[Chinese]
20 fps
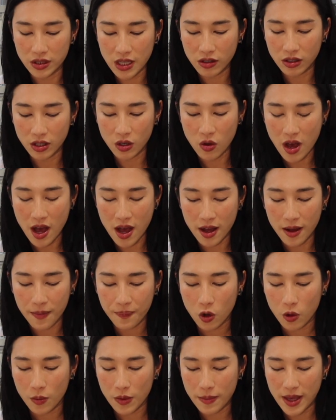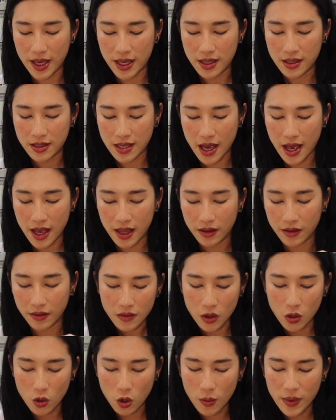道的话，我们每一餐。
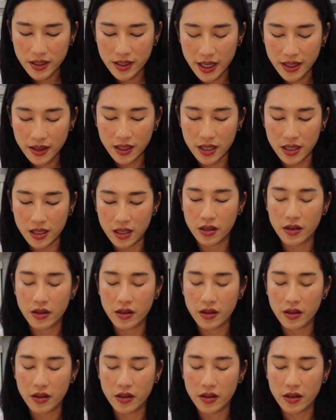我们人体